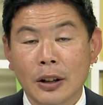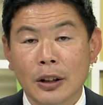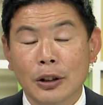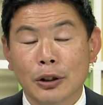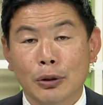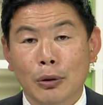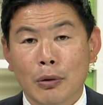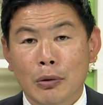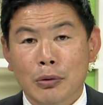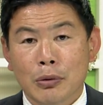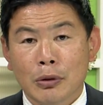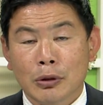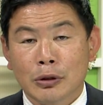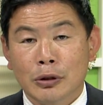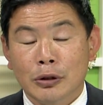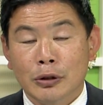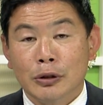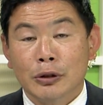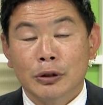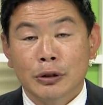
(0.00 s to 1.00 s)
京都
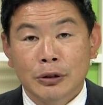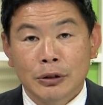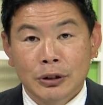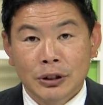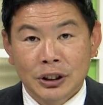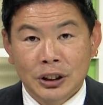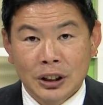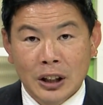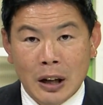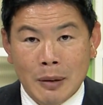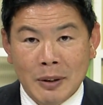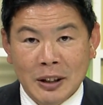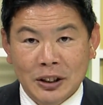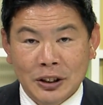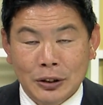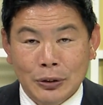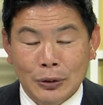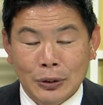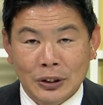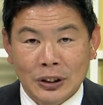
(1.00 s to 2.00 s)
府福知山
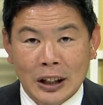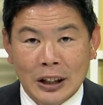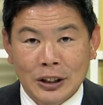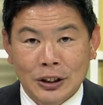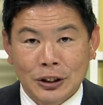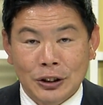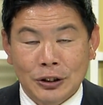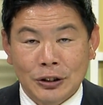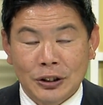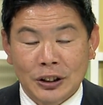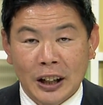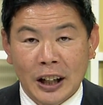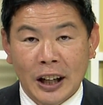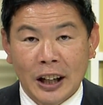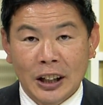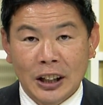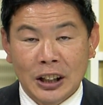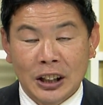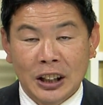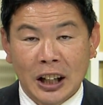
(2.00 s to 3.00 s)
市の山中
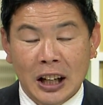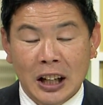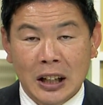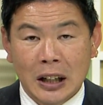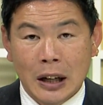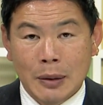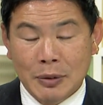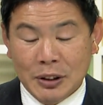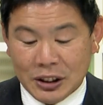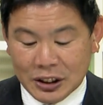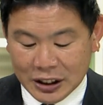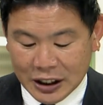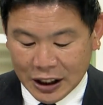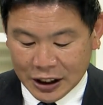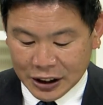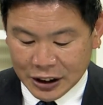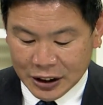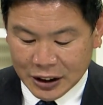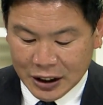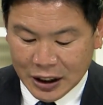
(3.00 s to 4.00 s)
で遺体が見つか
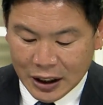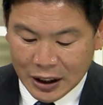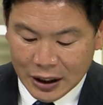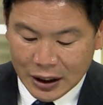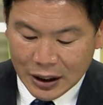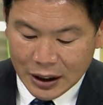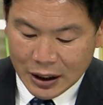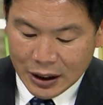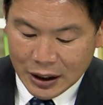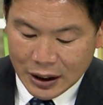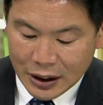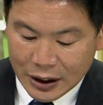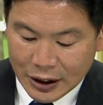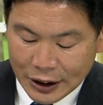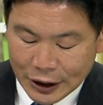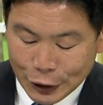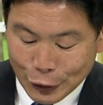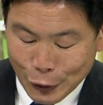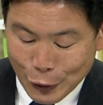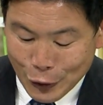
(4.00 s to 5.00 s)
り
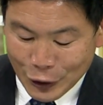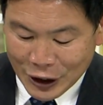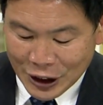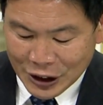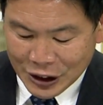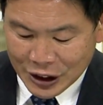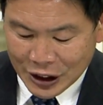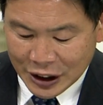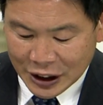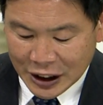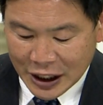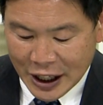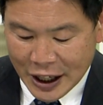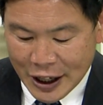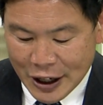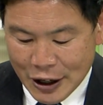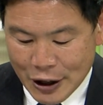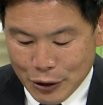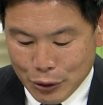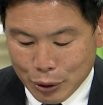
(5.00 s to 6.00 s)
兵庫県警
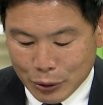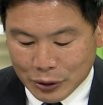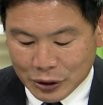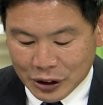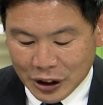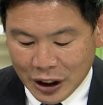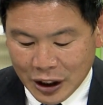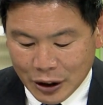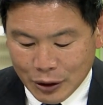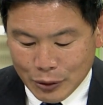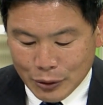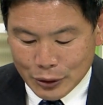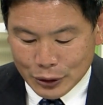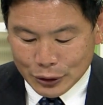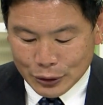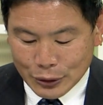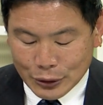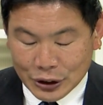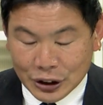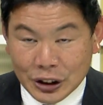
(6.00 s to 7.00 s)
が特定抗
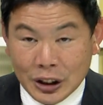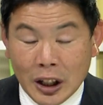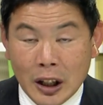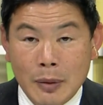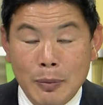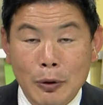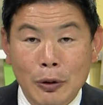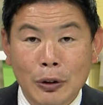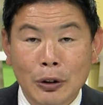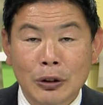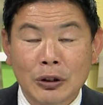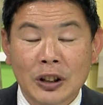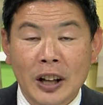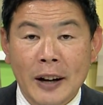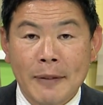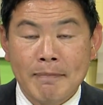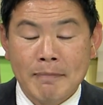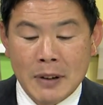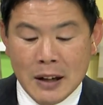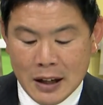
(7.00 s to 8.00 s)
争指定暴力
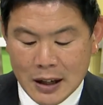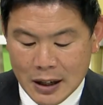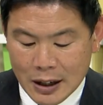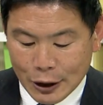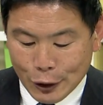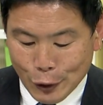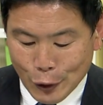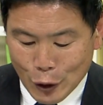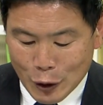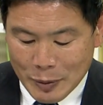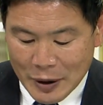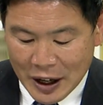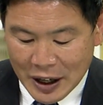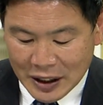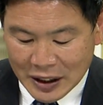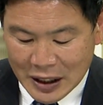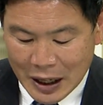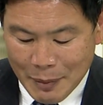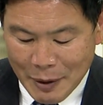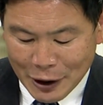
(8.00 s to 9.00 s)
団神
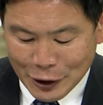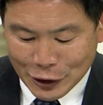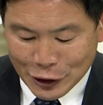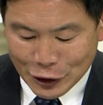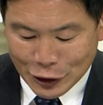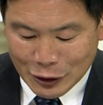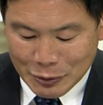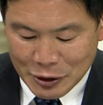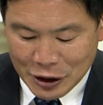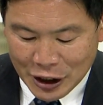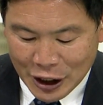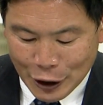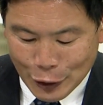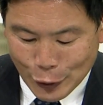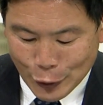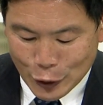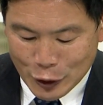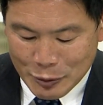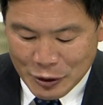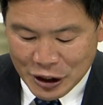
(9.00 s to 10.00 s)
戸山口組系
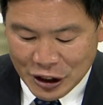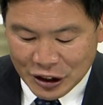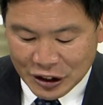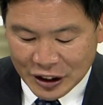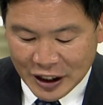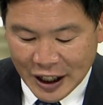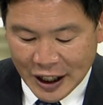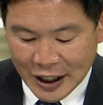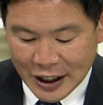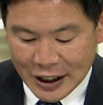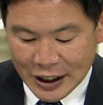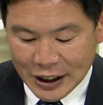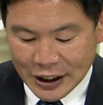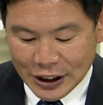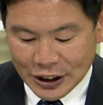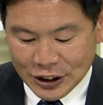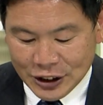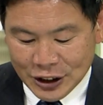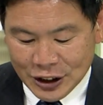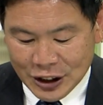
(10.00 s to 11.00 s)
の組員ら
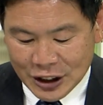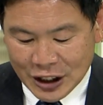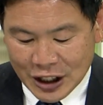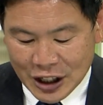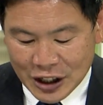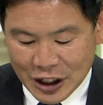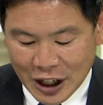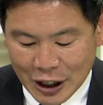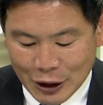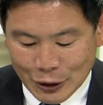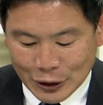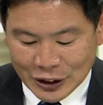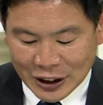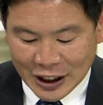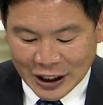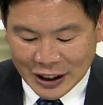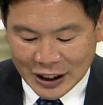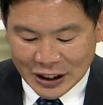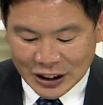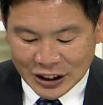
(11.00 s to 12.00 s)
7人が逮捕さ
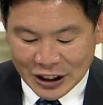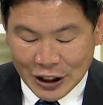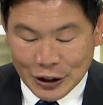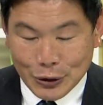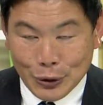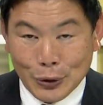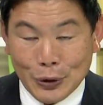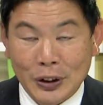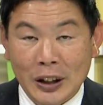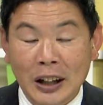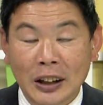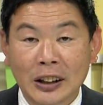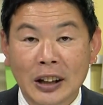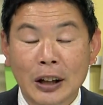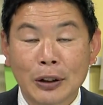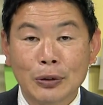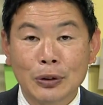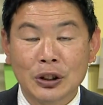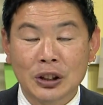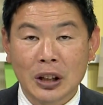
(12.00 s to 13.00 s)
れた事件との関
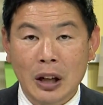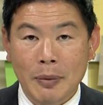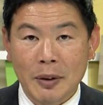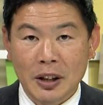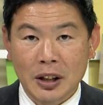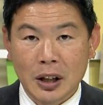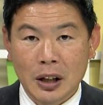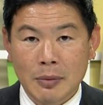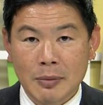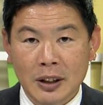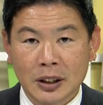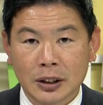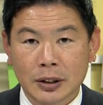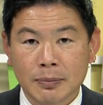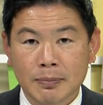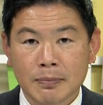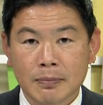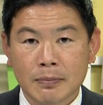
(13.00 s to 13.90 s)
連を調べています